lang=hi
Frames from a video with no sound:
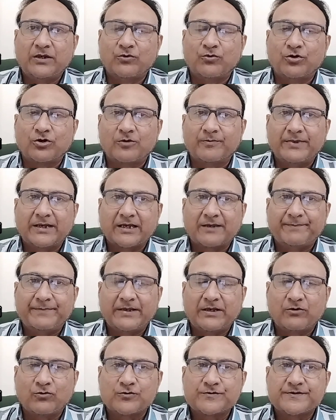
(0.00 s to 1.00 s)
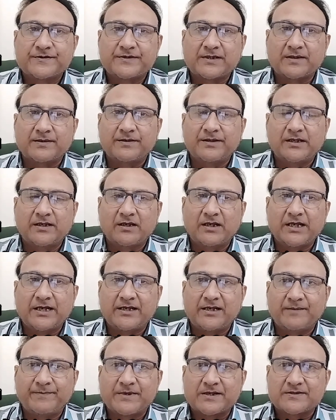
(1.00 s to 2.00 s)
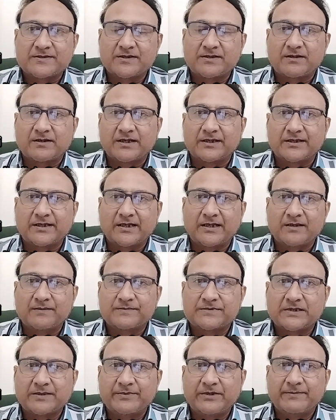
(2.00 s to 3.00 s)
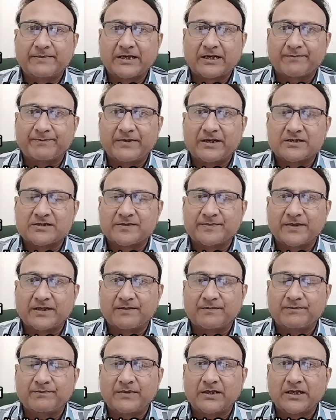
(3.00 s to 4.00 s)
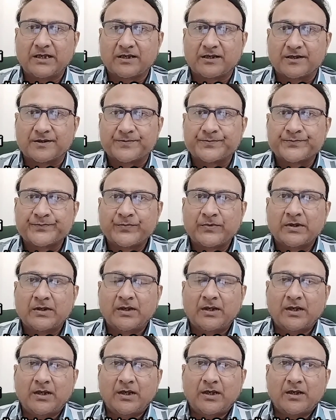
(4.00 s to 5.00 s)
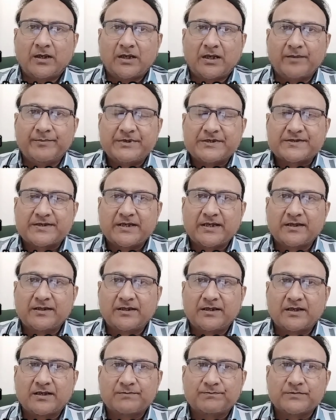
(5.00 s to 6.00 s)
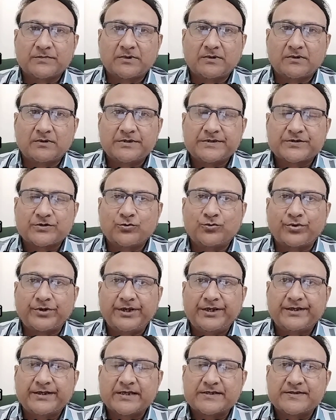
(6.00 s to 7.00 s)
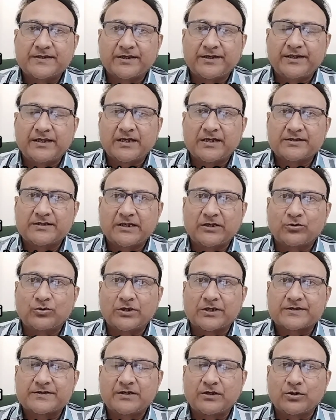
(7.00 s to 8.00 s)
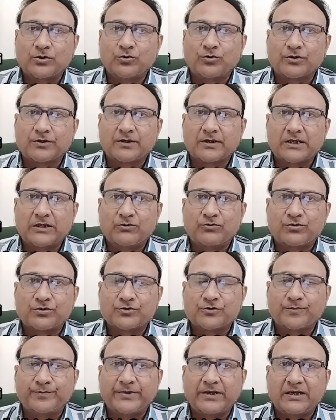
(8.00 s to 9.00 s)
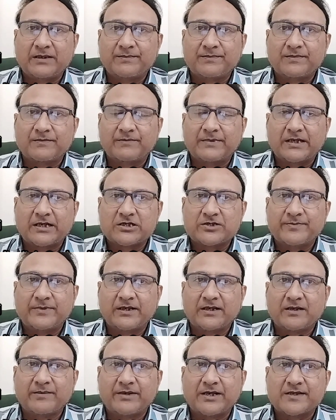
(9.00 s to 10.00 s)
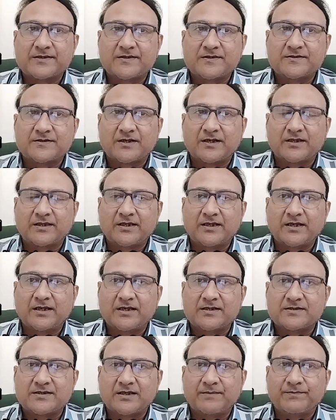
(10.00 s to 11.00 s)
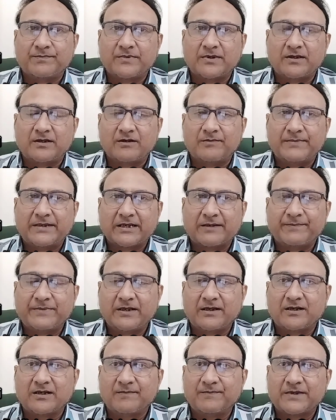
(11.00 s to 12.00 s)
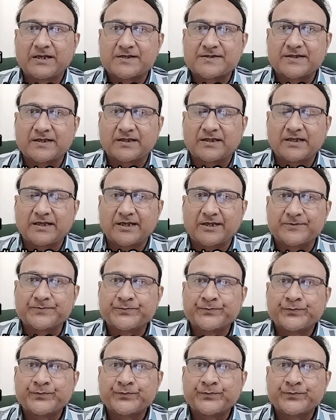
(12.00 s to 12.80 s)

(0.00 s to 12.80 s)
लोअर बैक पेन नियरली एट्टी परसेंट रहता है सभी बैक पेन्स में मिलाकर अब इसके अंदर इसको ट्रीट कैसा किया जाए तो अक्सर ओवर द काउंटर जो पेन मैनेजमेंट के मेडिसिन रहते हैं इससे बैक पेन कम कर सकते हैं